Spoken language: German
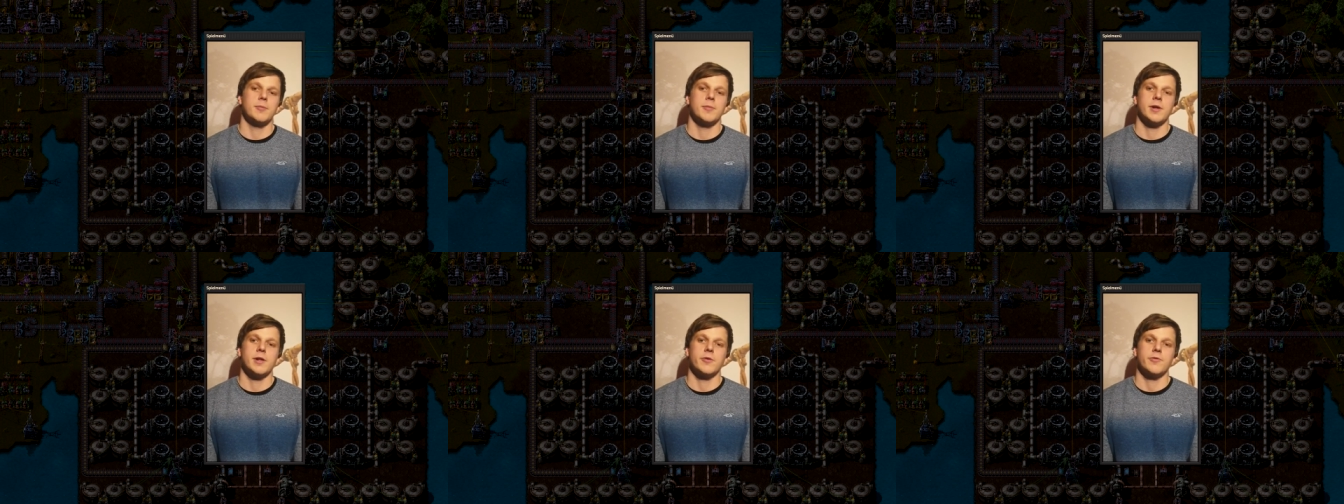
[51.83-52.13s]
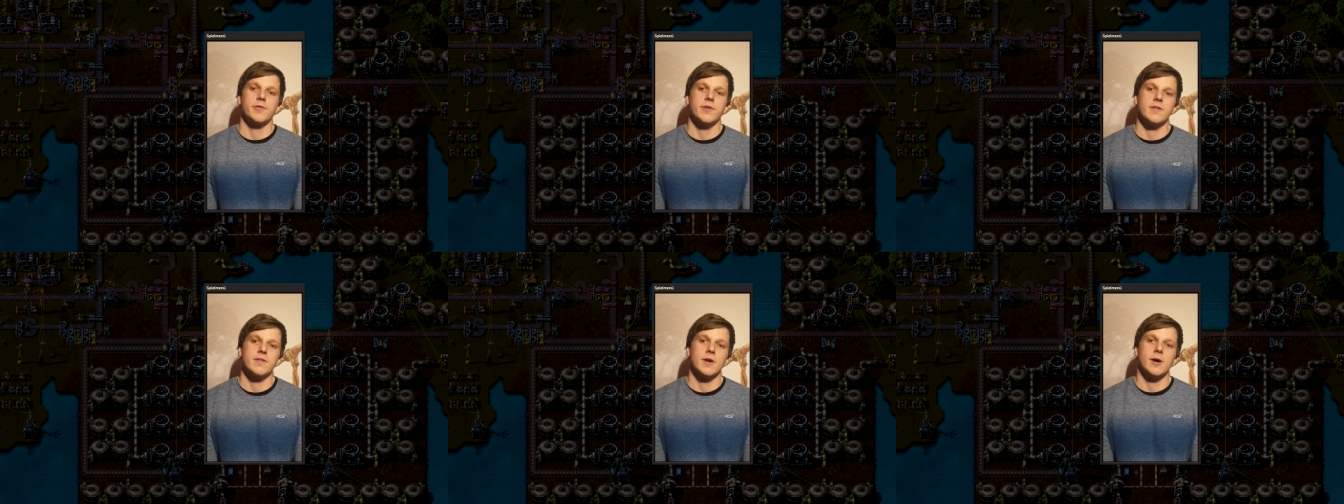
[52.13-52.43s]
mal
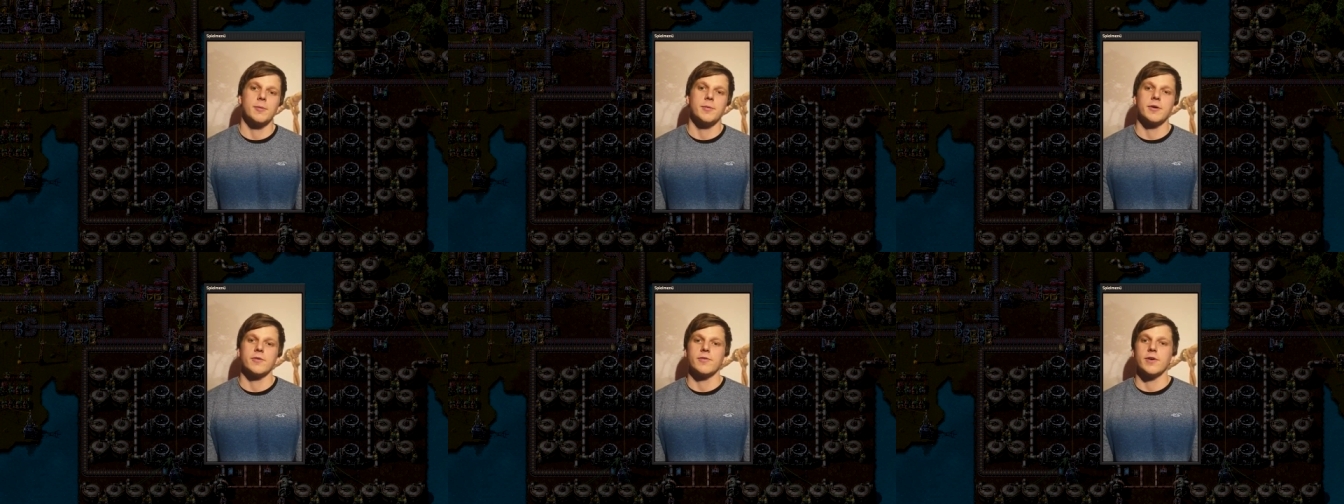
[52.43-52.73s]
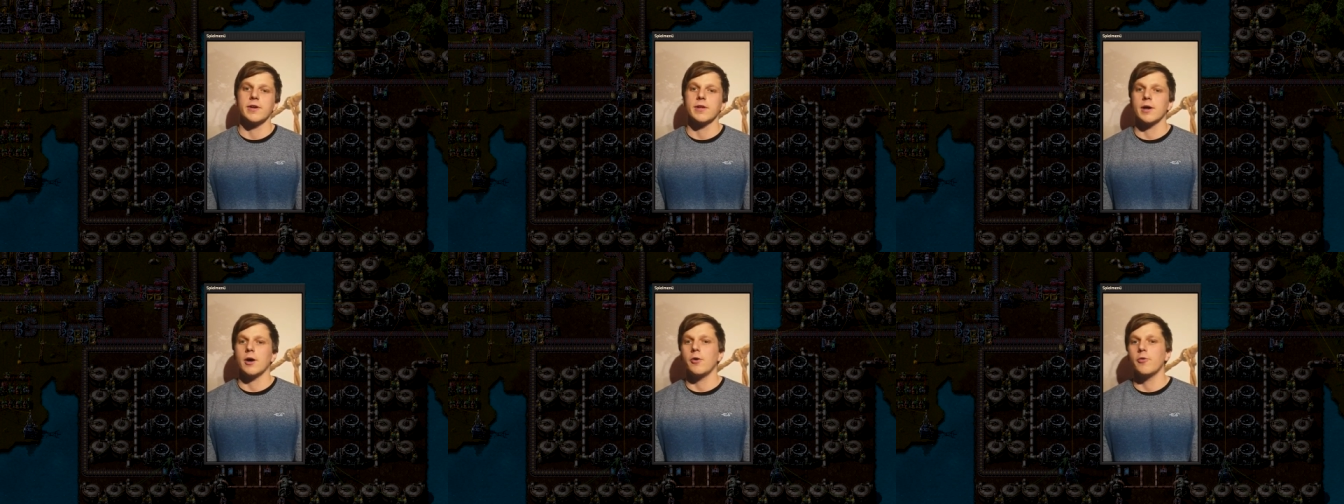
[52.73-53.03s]
auf dieser Arbeit
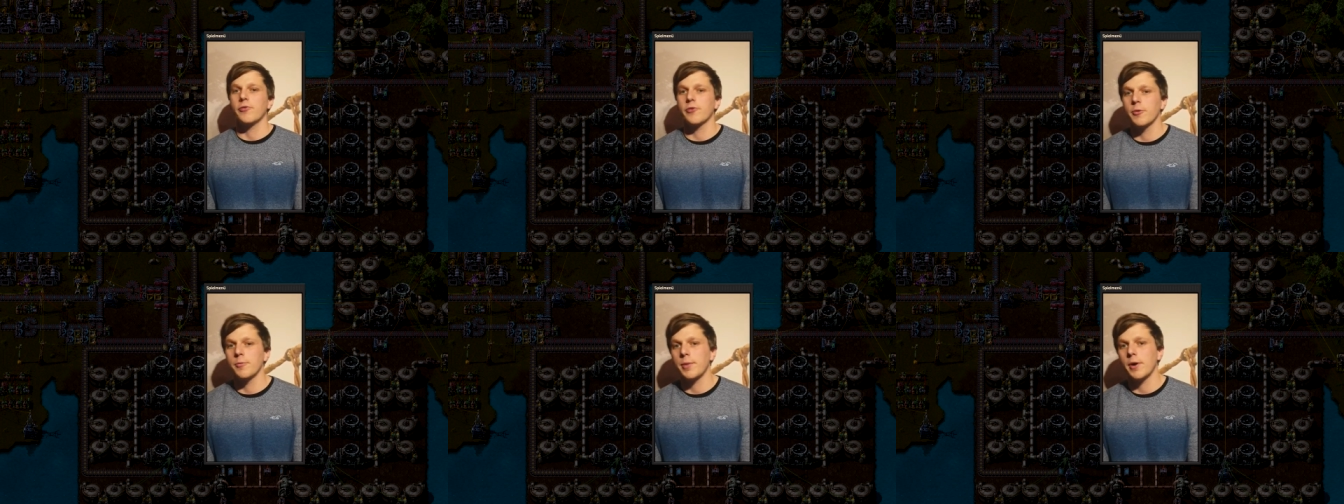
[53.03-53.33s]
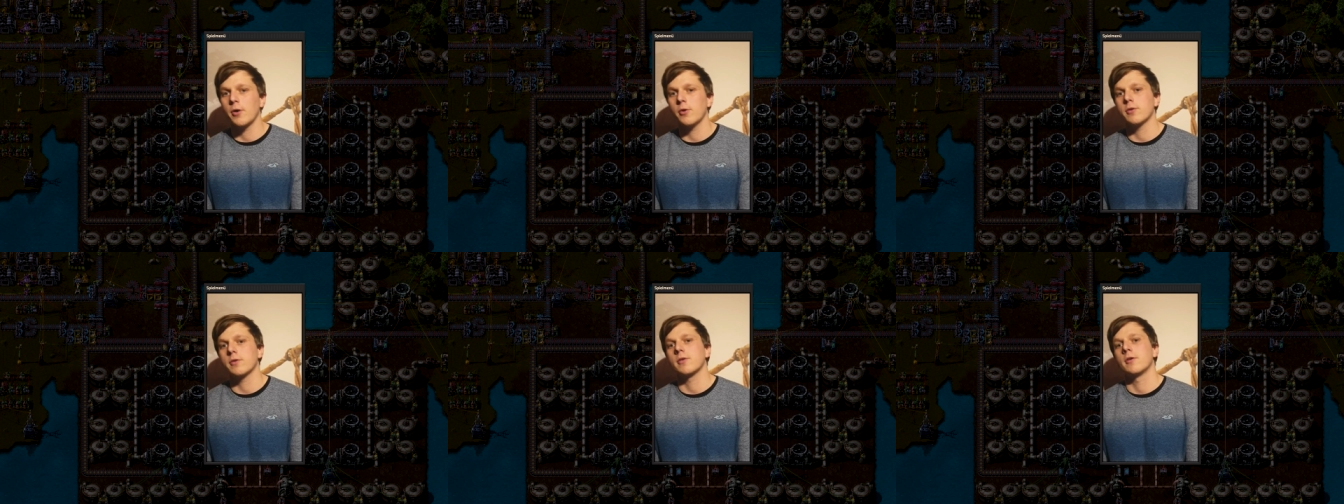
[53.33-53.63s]
weiter
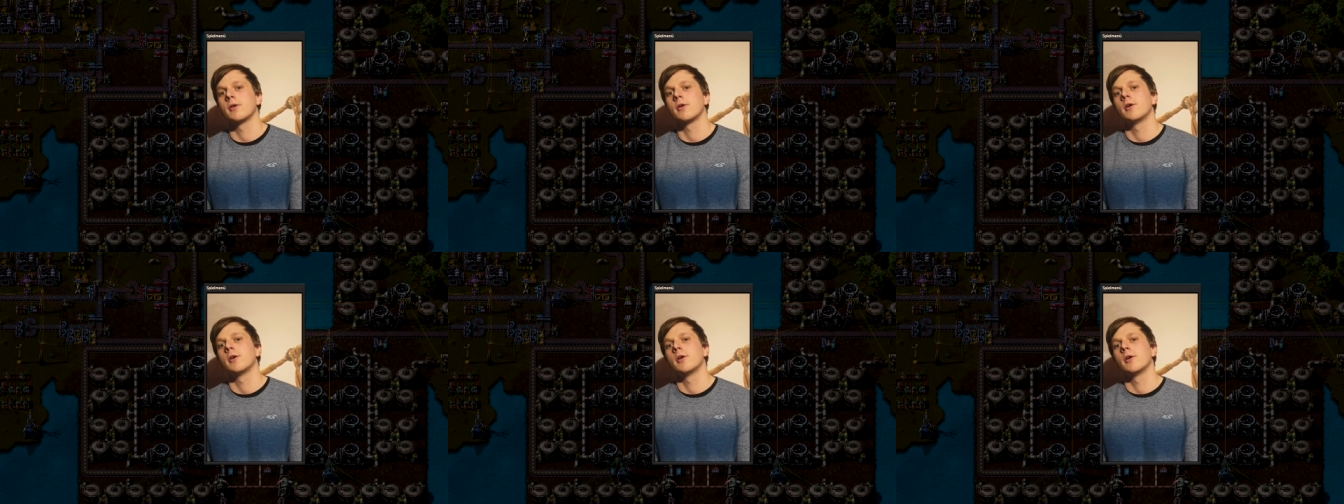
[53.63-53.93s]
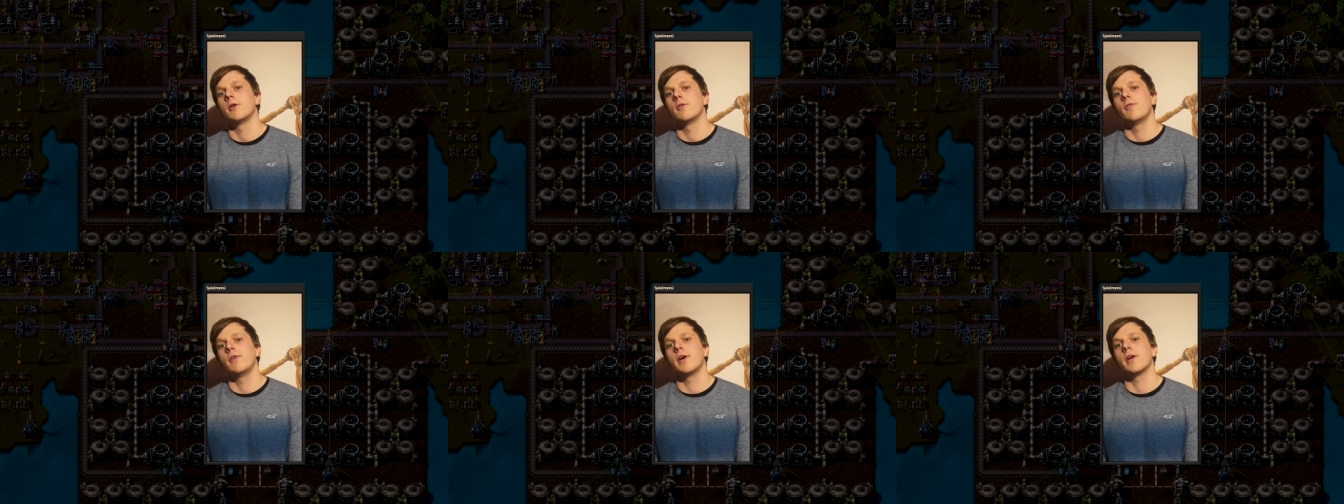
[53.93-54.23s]
aufgebaut
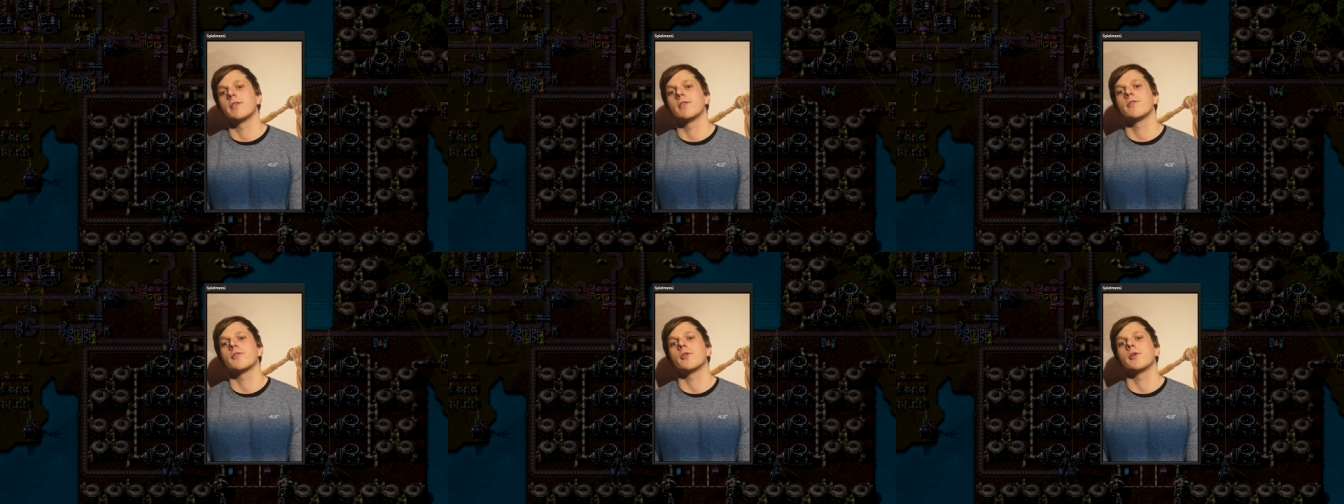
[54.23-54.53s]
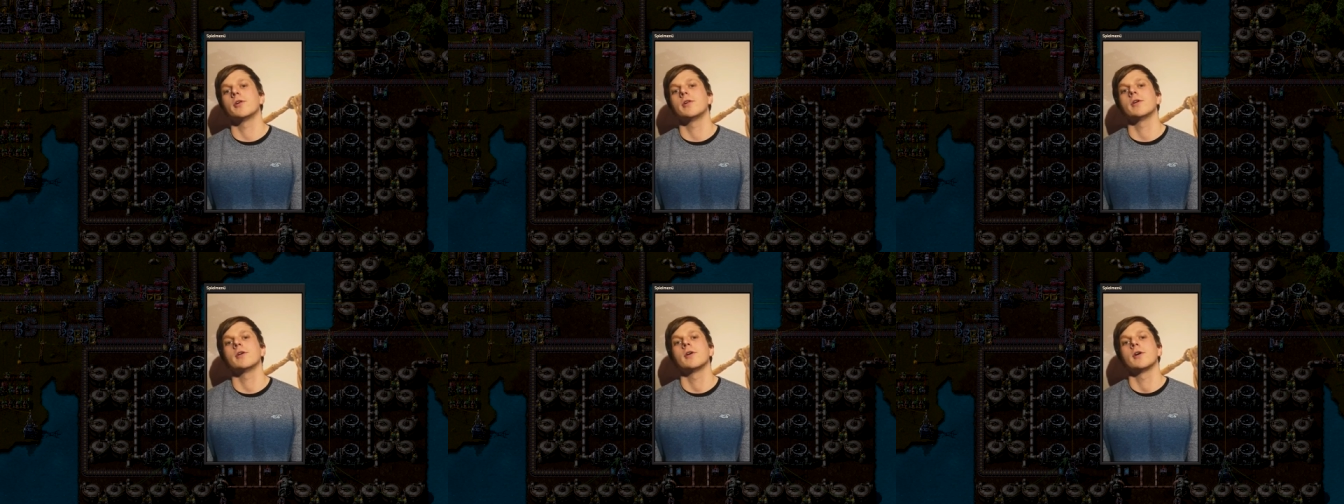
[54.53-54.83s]
werden
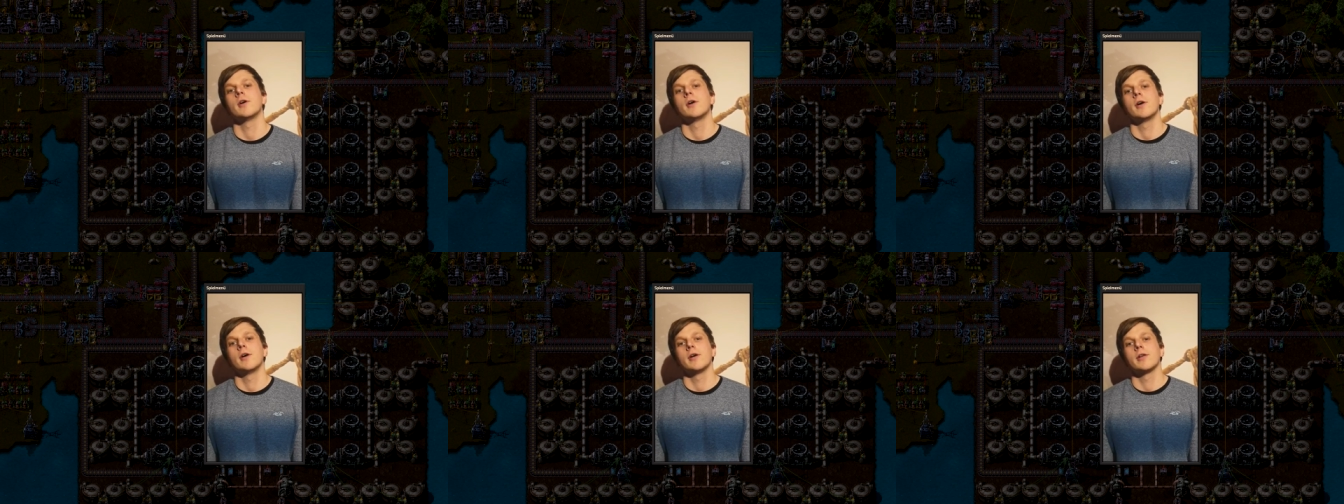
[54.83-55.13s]
soll,